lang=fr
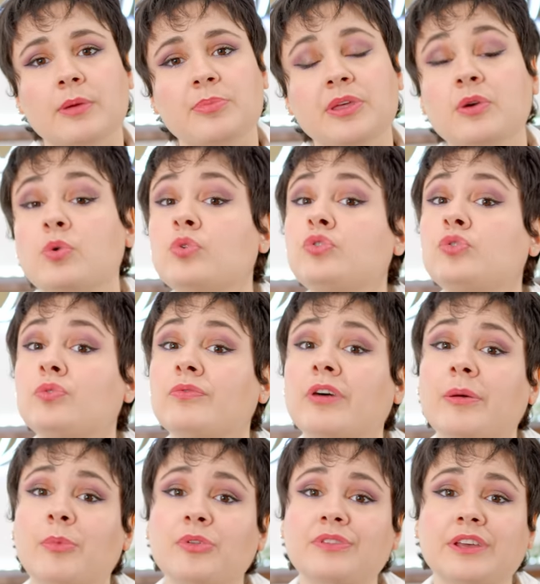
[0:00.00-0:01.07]
Apico sont
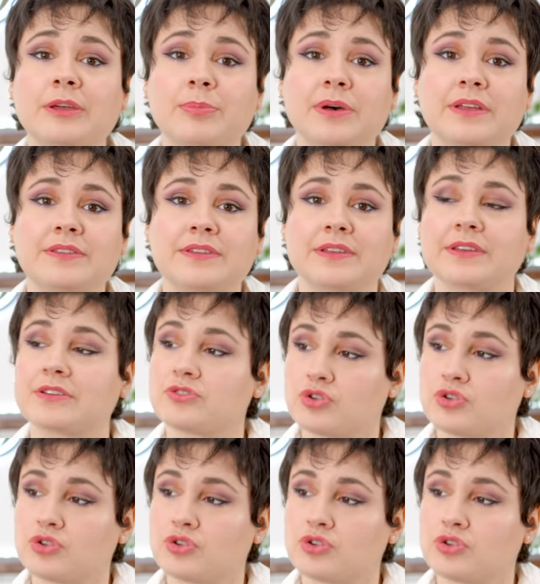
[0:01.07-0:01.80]
vraiment très pratiques.